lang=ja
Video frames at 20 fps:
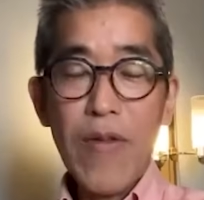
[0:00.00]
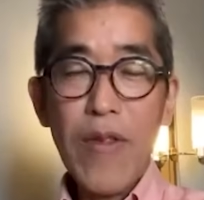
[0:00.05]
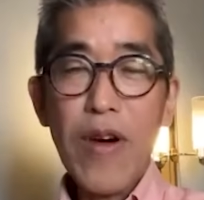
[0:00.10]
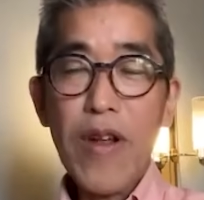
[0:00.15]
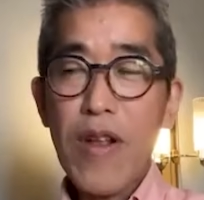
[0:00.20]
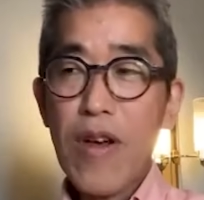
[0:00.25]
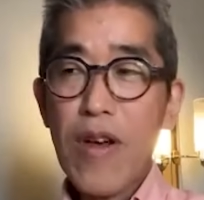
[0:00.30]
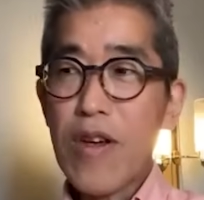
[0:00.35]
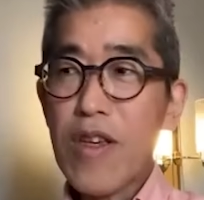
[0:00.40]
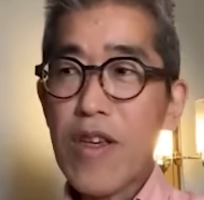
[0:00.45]

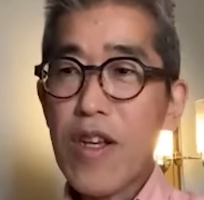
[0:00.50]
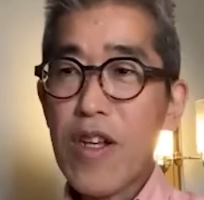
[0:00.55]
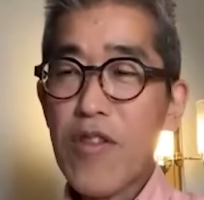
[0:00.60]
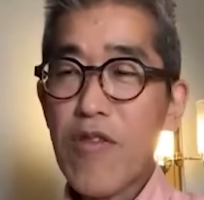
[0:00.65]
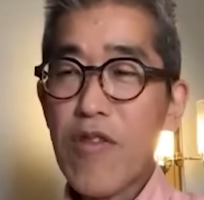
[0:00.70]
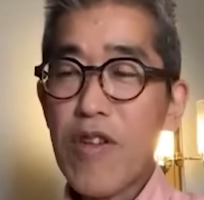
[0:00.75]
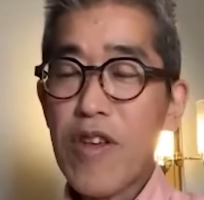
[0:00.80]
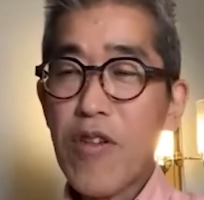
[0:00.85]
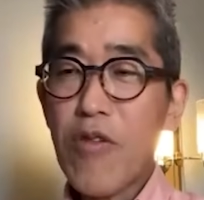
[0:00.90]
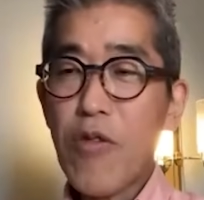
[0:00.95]
だから言い
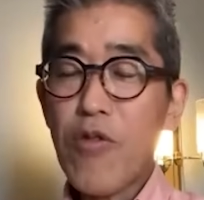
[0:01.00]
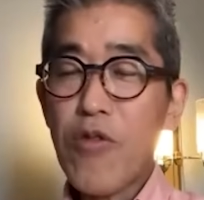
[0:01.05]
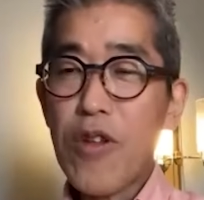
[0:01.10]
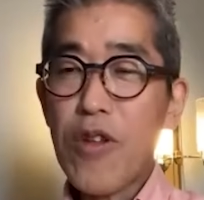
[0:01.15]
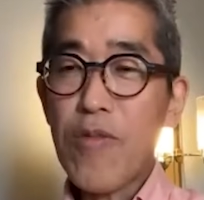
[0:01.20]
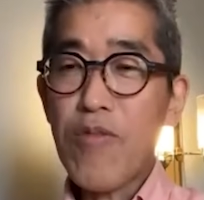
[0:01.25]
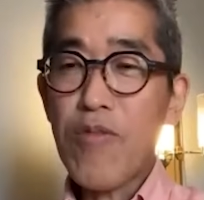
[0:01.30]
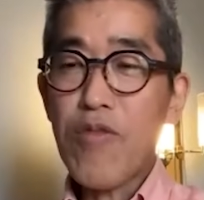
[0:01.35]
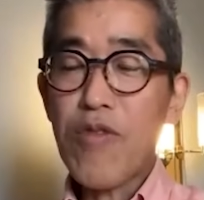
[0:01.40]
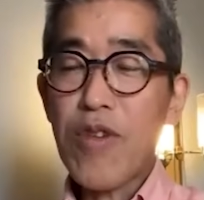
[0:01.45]
方悪いけど、
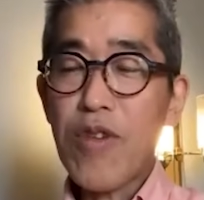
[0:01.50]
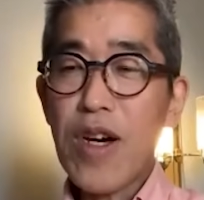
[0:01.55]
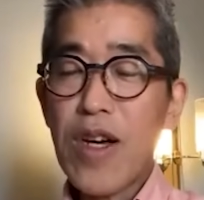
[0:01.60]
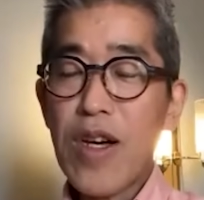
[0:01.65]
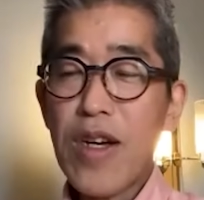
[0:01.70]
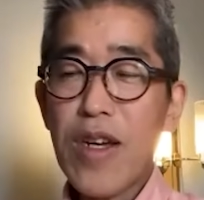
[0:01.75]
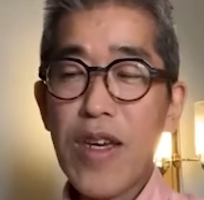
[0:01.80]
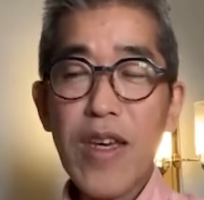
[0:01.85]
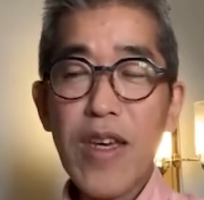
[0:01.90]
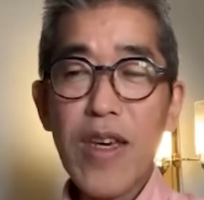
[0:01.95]
トランプ
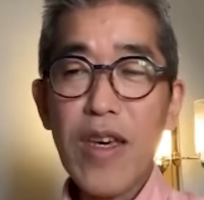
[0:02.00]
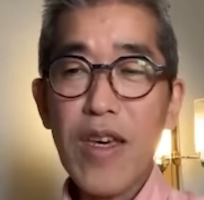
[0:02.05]
が、